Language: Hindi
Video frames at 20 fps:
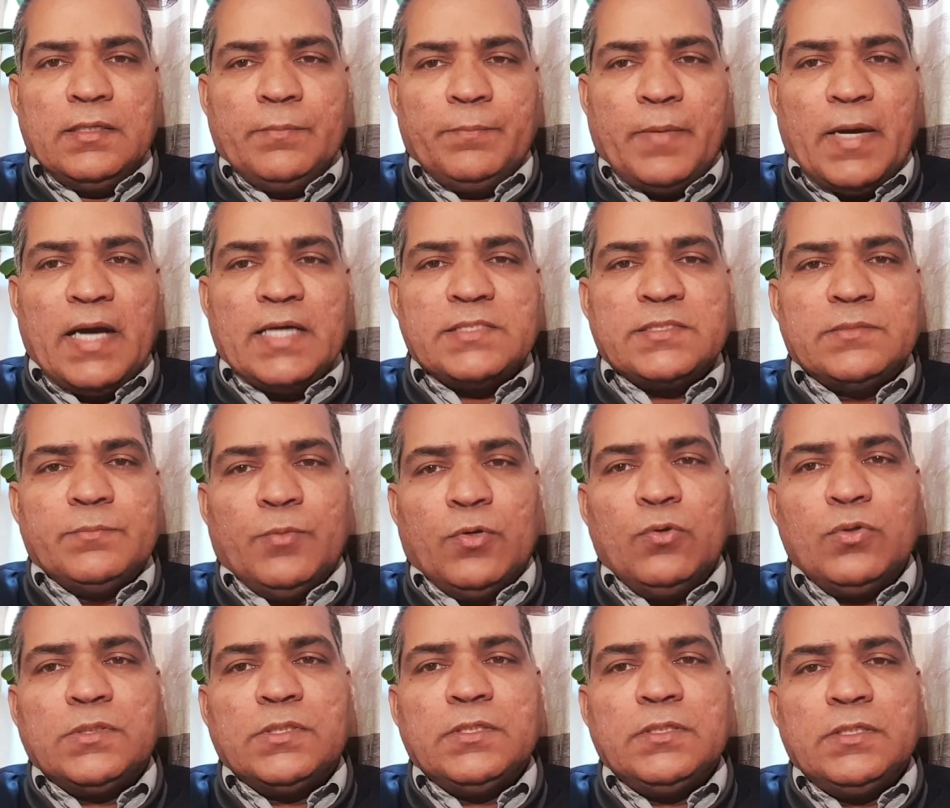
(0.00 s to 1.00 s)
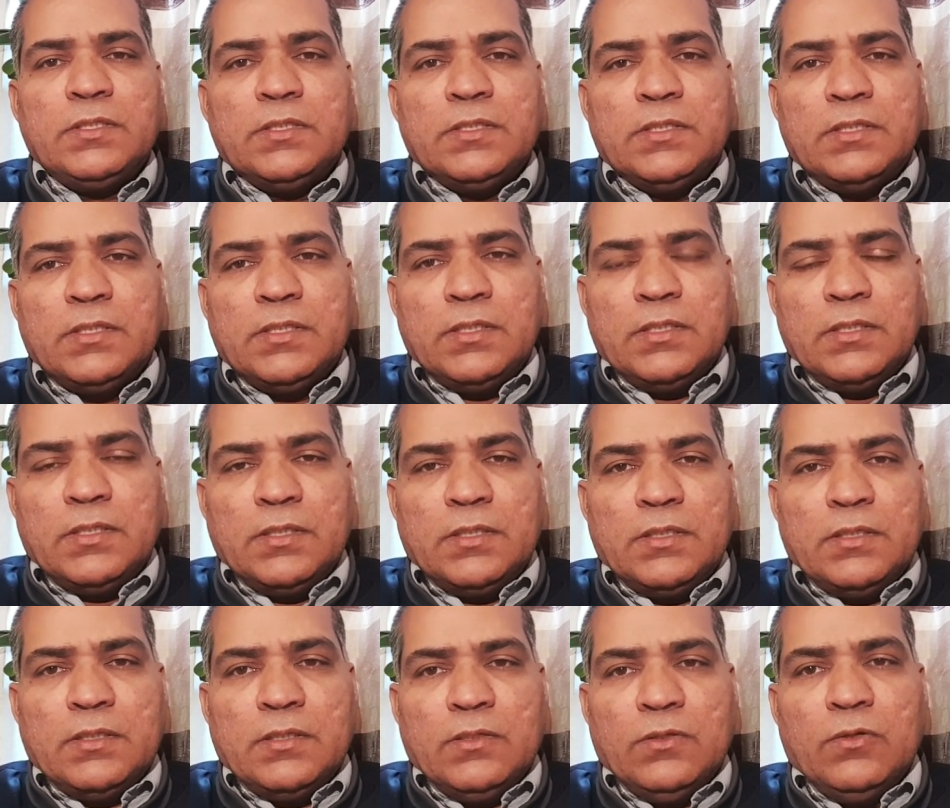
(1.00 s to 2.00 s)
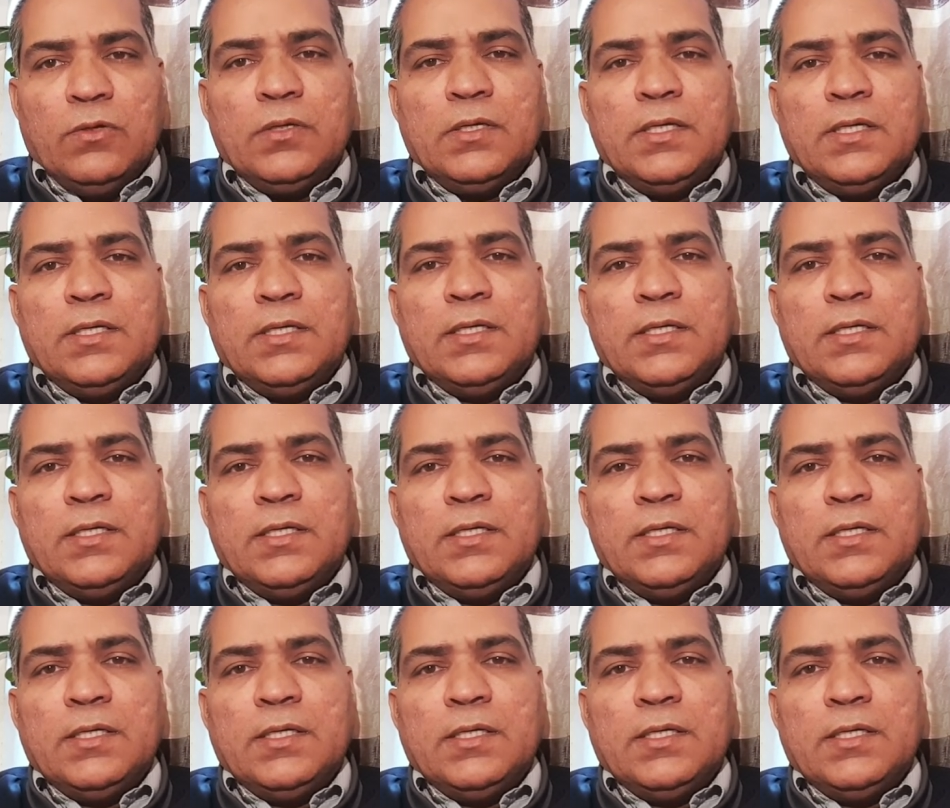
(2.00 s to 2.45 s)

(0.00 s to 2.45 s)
पास बहुत लोग